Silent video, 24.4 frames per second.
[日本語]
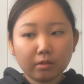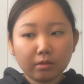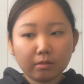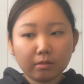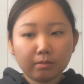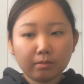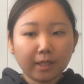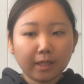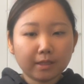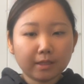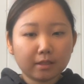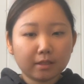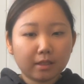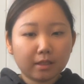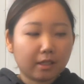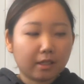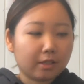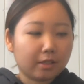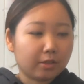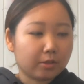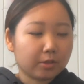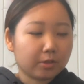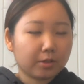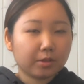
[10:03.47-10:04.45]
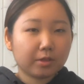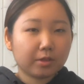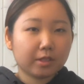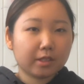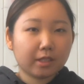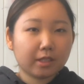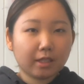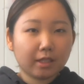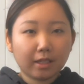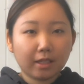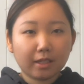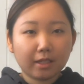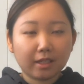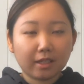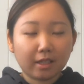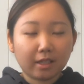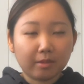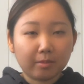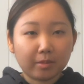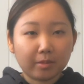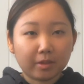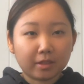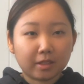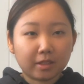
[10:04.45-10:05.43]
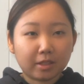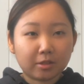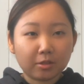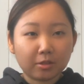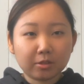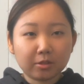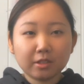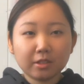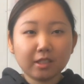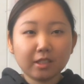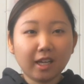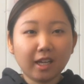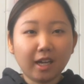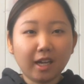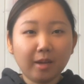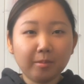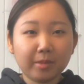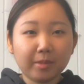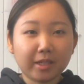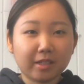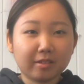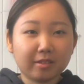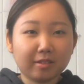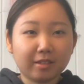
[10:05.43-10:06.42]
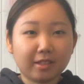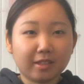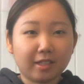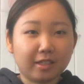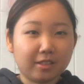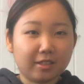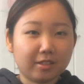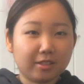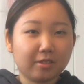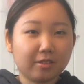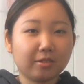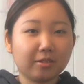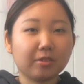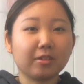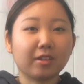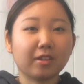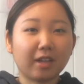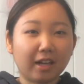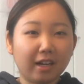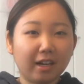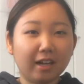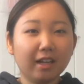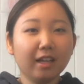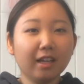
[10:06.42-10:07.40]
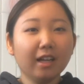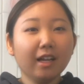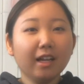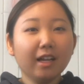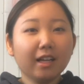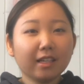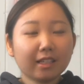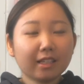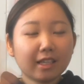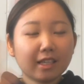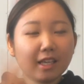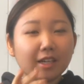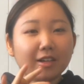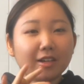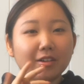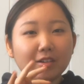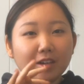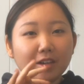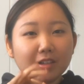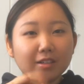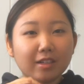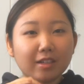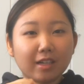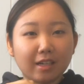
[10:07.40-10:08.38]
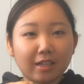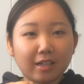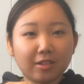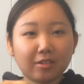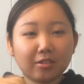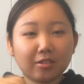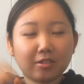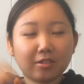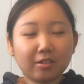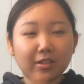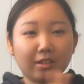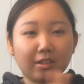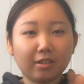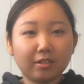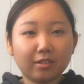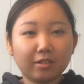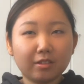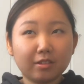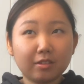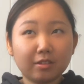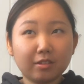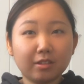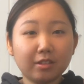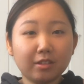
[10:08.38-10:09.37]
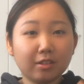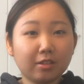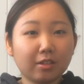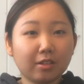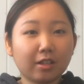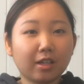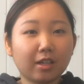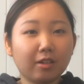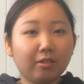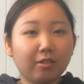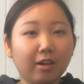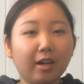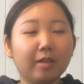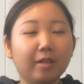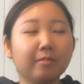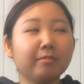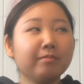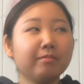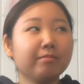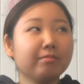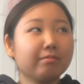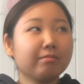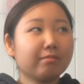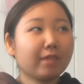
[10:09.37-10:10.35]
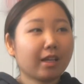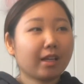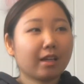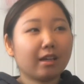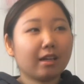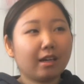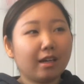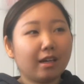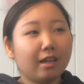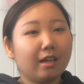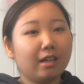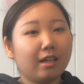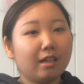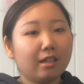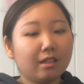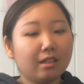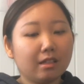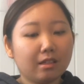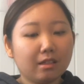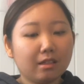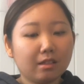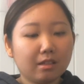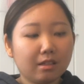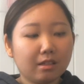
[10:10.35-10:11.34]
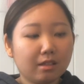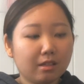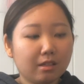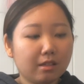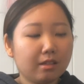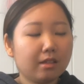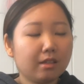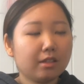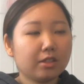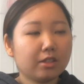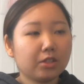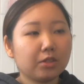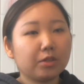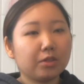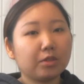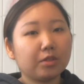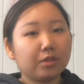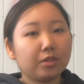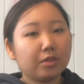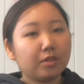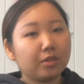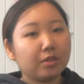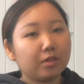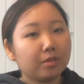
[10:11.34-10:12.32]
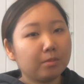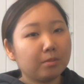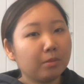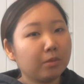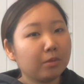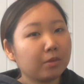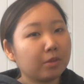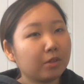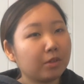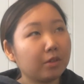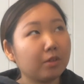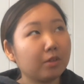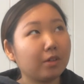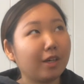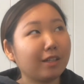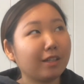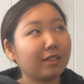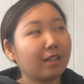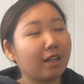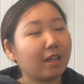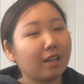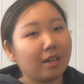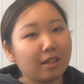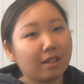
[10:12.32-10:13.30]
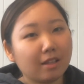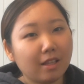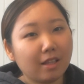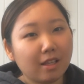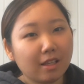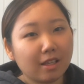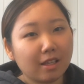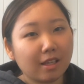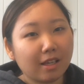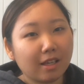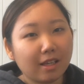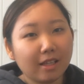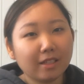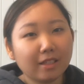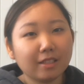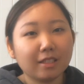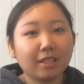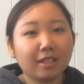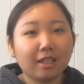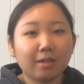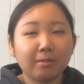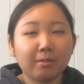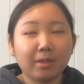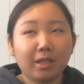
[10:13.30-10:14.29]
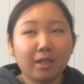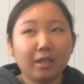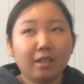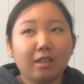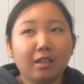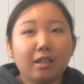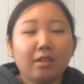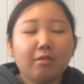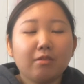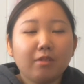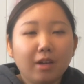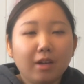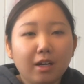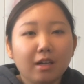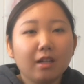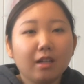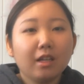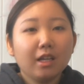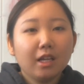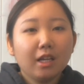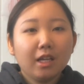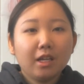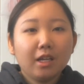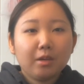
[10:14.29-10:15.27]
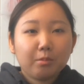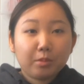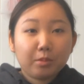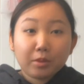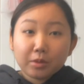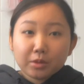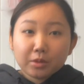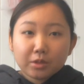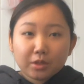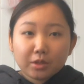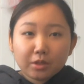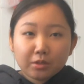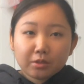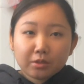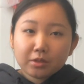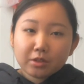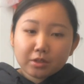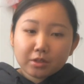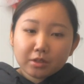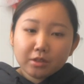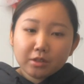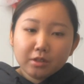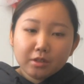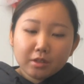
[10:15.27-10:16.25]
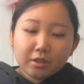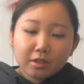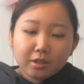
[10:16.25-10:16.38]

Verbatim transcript: マジで予測してないタイミングで突然雨が降ったりすることが結構あるから特に冬とかはだからそうもう今日朝から天気怪しいなみたいな日は防水の靴